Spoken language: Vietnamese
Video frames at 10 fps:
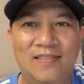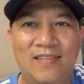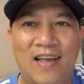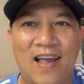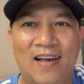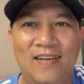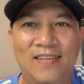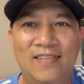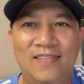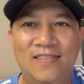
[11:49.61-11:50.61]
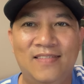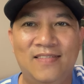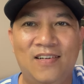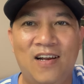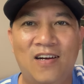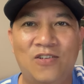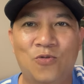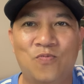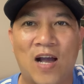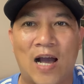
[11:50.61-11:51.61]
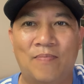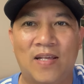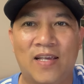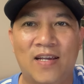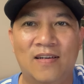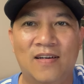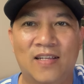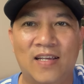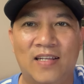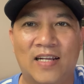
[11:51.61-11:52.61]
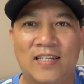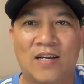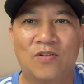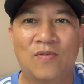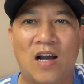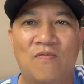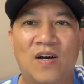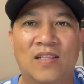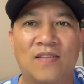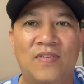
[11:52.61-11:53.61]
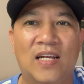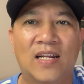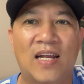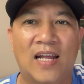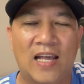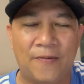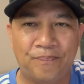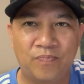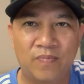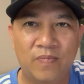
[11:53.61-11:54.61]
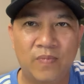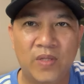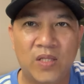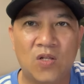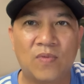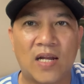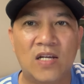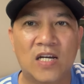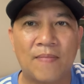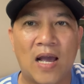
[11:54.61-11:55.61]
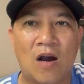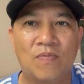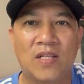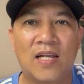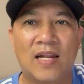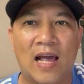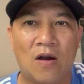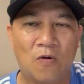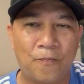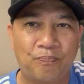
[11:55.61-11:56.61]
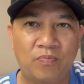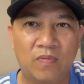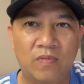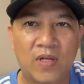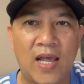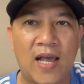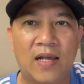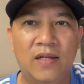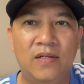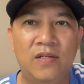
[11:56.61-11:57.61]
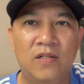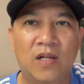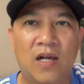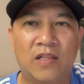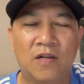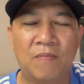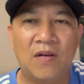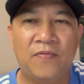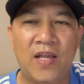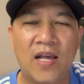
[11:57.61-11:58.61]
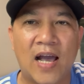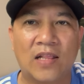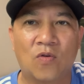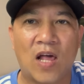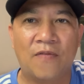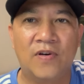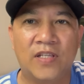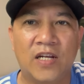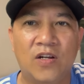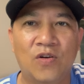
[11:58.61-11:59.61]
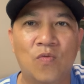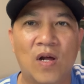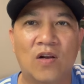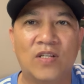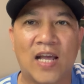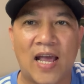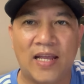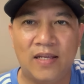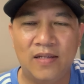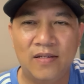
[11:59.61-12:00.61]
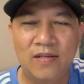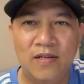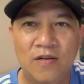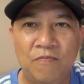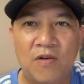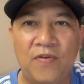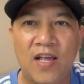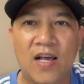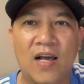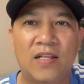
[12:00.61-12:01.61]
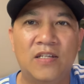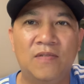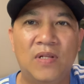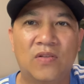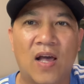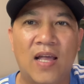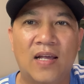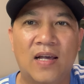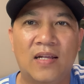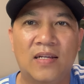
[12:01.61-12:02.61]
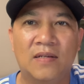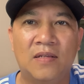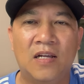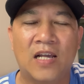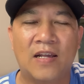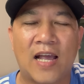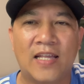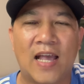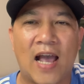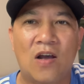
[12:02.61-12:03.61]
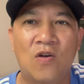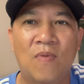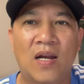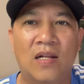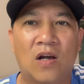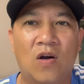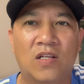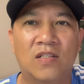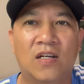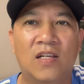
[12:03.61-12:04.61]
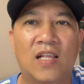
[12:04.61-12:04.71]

ha lên nó xúc phạm này kia nữa thì tại sao các bác không phân tích về vấn đề này chúng ta được cái bài học như thế nào ha à, từ bên phía Atola Phương Trinh nói đúng là nói sai bên phía à, sư Minh Tệ à, những cái khán giả yêu mến họ xử sự như